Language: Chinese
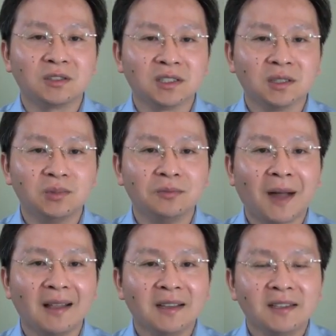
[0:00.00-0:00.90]
成的不
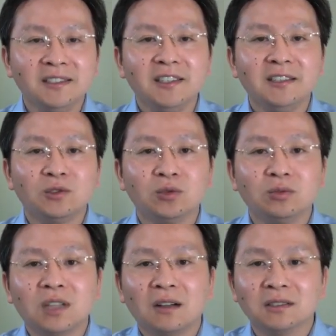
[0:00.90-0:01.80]
满溢
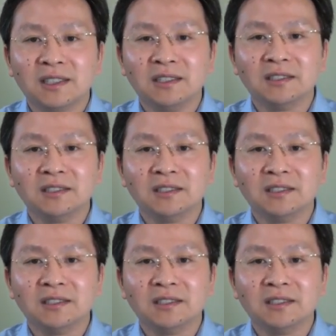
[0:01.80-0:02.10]
出到体制